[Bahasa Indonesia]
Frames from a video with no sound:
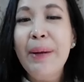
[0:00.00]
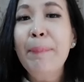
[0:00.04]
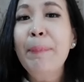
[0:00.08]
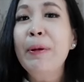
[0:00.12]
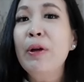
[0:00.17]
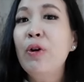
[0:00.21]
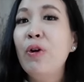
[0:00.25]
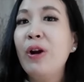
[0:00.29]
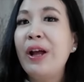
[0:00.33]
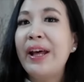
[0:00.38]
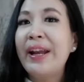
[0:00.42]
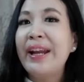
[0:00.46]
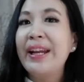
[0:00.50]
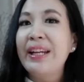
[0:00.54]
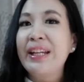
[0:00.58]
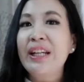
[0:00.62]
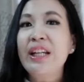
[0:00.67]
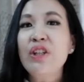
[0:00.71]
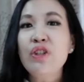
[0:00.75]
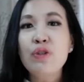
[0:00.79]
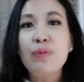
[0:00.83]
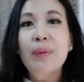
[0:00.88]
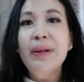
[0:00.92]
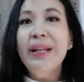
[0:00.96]
dan penularan
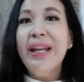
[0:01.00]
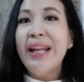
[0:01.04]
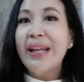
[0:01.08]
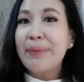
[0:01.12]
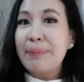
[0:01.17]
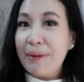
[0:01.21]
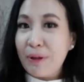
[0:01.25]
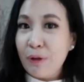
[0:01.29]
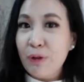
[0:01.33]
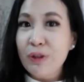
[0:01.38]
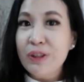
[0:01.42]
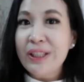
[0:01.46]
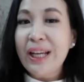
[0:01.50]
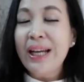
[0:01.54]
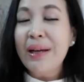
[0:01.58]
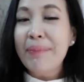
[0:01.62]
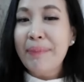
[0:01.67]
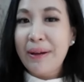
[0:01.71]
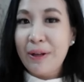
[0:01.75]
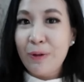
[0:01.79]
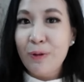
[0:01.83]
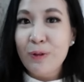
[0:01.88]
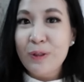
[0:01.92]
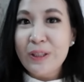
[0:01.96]
ini cuma dari manusia ke
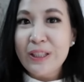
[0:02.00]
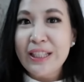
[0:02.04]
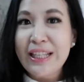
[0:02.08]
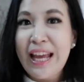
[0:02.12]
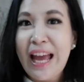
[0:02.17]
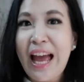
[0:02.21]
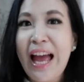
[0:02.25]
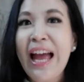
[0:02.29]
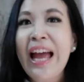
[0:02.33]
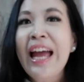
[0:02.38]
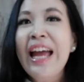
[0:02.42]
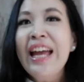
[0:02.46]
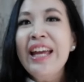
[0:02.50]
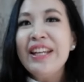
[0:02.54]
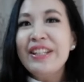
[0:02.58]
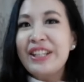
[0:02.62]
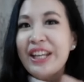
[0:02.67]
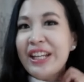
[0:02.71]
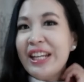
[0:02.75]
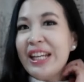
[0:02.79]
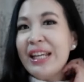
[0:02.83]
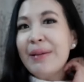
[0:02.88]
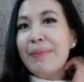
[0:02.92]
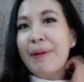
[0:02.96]
manusia.
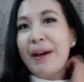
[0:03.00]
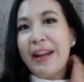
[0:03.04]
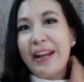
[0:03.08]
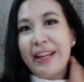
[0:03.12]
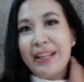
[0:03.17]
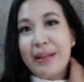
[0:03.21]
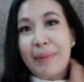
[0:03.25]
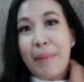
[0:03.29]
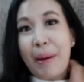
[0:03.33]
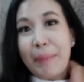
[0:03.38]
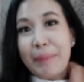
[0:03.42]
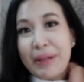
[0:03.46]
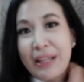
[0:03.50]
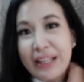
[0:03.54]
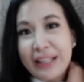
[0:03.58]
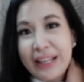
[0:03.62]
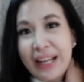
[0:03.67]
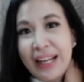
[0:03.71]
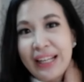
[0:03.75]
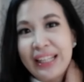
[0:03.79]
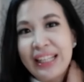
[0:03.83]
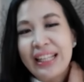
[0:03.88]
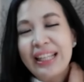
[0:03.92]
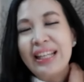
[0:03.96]
Jadi ibaratnya mami
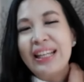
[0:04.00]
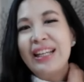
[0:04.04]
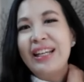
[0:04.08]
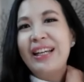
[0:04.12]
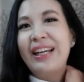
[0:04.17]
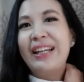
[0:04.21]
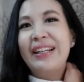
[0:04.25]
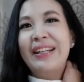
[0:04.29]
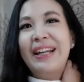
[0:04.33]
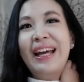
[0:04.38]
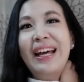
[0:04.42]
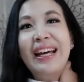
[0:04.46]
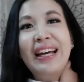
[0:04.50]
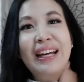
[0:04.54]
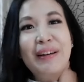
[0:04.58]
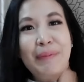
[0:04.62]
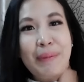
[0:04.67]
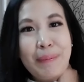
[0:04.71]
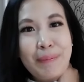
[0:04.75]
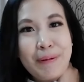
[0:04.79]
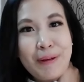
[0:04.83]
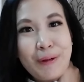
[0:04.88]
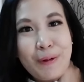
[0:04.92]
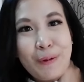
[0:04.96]
kena nih, kena ke
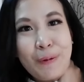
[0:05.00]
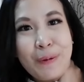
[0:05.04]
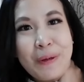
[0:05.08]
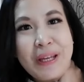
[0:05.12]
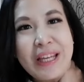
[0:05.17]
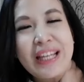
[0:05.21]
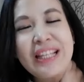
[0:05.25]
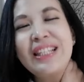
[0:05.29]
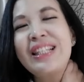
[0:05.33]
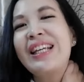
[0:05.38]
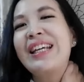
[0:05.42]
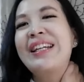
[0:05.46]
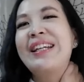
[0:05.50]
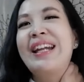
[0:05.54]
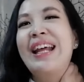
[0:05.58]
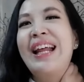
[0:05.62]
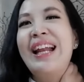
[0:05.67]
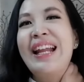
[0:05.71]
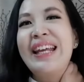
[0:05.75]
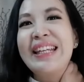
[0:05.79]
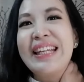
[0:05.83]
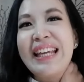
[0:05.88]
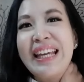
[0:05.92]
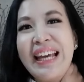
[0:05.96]
baby Louis,
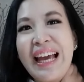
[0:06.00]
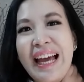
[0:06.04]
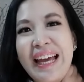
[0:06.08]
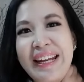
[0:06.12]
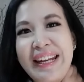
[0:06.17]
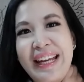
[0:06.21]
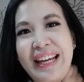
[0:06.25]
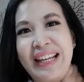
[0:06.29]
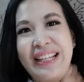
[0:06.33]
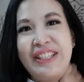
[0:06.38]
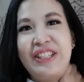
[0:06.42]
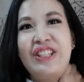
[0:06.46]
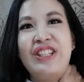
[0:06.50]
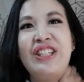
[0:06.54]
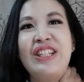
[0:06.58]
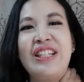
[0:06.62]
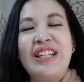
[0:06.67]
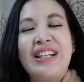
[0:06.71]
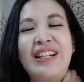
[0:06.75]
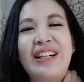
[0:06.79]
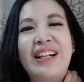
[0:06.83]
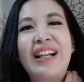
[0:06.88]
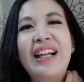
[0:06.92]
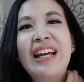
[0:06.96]
kena lagi ke anak
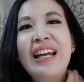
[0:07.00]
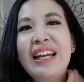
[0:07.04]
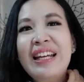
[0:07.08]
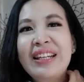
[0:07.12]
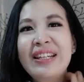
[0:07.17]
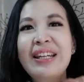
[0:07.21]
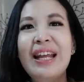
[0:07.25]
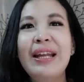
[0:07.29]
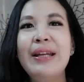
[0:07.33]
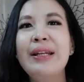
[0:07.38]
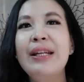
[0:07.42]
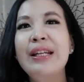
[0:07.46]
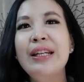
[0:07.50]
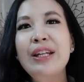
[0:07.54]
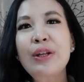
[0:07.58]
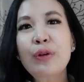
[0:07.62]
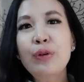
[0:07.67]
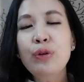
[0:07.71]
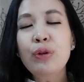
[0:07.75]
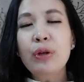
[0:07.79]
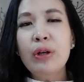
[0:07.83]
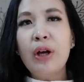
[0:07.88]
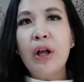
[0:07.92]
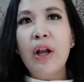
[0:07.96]
kecil. Dan ini
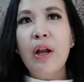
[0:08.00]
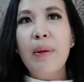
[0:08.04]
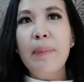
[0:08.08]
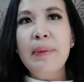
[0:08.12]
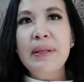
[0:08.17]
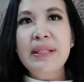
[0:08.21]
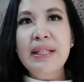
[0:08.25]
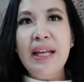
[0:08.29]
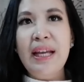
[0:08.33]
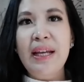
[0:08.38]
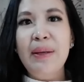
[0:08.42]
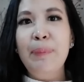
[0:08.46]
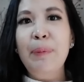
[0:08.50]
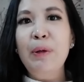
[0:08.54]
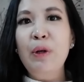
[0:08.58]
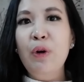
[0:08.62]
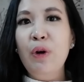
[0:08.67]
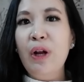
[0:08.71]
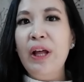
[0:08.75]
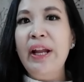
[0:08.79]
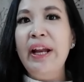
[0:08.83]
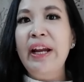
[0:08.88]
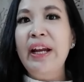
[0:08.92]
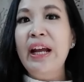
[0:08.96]
untuk kalau misalnya
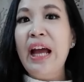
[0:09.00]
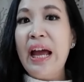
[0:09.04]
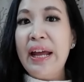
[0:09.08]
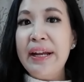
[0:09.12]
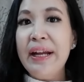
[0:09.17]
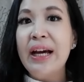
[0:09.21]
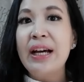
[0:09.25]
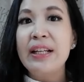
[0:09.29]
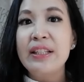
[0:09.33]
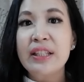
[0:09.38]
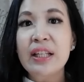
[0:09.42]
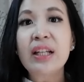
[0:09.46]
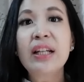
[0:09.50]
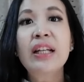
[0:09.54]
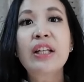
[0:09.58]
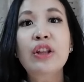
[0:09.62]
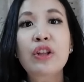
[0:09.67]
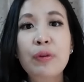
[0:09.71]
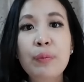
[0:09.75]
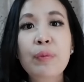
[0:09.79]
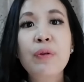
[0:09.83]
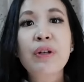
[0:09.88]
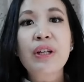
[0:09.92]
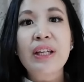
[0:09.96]
penularan ke anak kecil
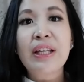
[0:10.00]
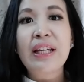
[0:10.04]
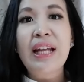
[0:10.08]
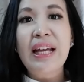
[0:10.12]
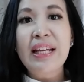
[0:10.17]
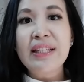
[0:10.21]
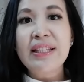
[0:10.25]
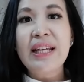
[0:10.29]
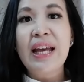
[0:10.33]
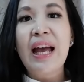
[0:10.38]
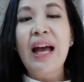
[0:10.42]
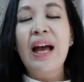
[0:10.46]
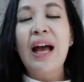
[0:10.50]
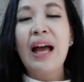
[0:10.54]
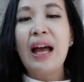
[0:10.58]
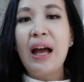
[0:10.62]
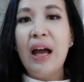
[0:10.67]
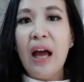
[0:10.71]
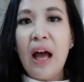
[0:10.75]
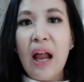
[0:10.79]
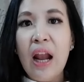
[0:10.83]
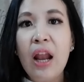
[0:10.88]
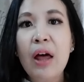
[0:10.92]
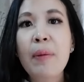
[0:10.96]
itu mungkin aja
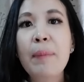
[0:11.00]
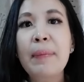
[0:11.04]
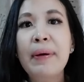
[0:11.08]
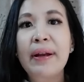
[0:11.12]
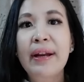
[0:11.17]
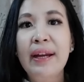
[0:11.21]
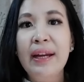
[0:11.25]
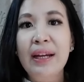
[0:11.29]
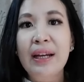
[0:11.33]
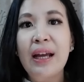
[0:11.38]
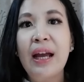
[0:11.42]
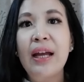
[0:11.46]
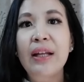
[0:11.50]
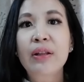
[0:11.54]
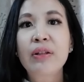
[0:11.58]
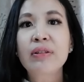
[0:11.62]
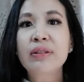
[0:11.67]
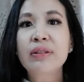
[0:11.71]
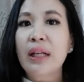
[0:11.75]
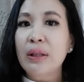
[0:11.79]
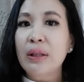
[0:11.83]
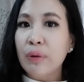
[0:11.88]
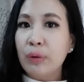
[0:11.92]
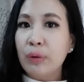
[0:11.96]
kalau mereka
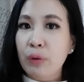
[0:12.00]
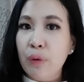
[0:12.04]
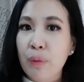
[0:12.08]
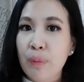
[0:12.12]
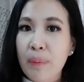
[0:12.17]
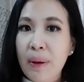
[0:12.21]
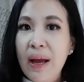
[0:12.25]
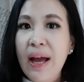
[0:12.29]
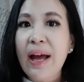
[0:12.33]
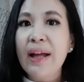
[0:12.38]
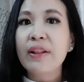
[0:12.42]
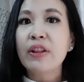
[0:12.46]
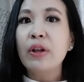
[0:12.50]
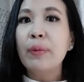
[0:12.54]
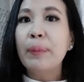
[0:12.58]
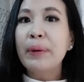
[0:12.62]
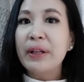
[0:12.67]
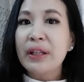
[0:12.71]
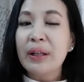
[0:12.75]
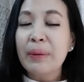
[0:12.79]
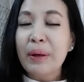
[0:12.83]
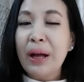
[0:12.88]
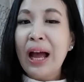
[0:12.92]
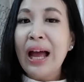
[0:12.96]
itu satu rumah atau
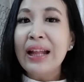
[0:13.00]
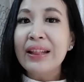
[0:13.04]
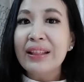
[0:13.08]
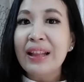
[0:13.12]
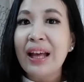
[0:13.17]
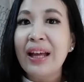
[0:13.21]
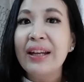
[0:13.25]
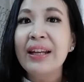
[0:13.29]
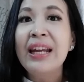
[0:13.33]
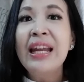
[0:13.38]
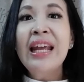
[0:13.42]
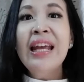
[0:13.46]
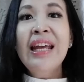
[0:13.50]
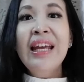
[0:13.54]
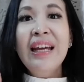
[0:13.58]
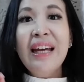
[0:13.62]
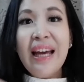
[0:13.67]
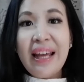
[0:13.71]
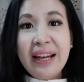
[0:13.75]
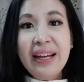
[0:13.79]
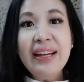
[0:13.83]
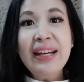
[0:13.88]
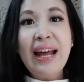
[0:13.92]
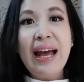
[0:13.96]
berdekatan.
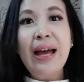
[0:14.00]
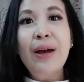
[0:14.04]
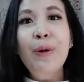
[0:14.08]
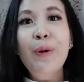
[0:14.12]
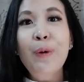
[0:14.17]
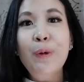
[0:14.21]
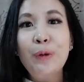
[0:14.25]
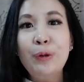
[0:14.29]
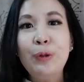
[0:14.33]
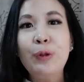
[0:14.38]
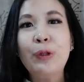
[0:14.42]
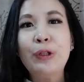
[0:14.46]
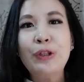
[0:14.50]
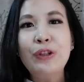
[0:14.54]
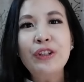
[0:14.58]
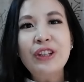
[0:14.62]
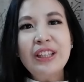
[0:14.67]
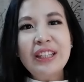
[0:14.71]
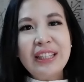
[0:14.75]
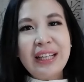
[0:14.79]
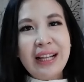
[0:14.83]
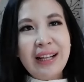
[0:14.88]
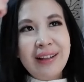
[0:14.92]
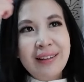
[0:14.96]
Karena kutu itu
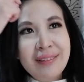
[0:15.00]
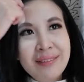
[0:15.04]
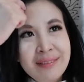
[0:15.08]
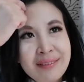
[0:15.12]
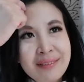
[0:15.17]
tinggal